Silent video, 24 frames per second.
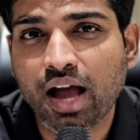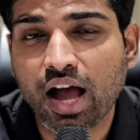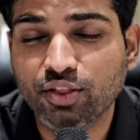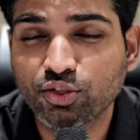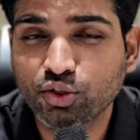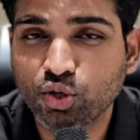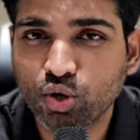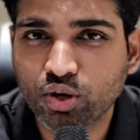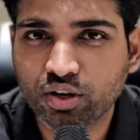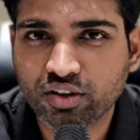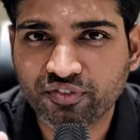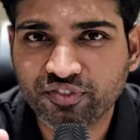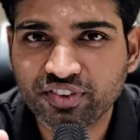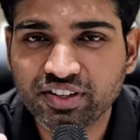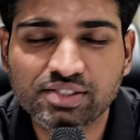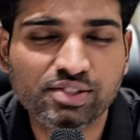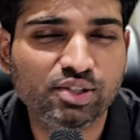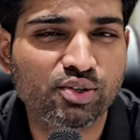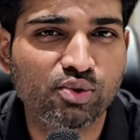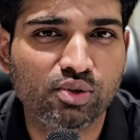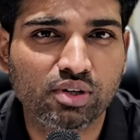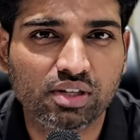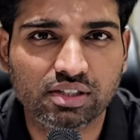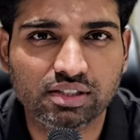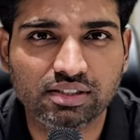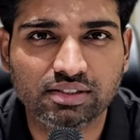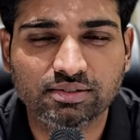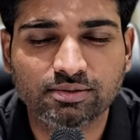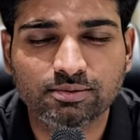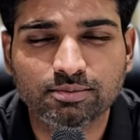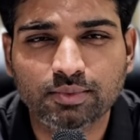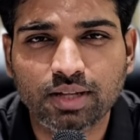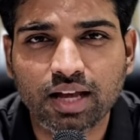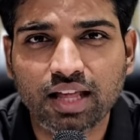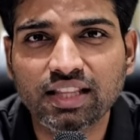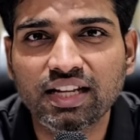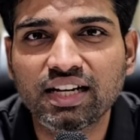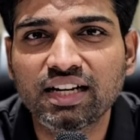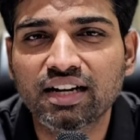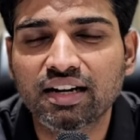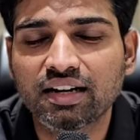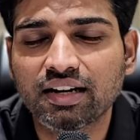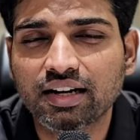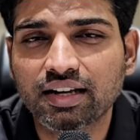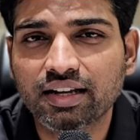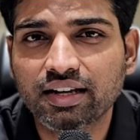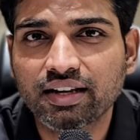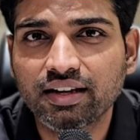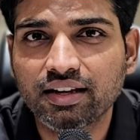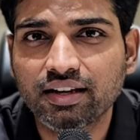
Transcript: అందులో ఒక ఫీచర్ ఉంటుంది అదేంటంటే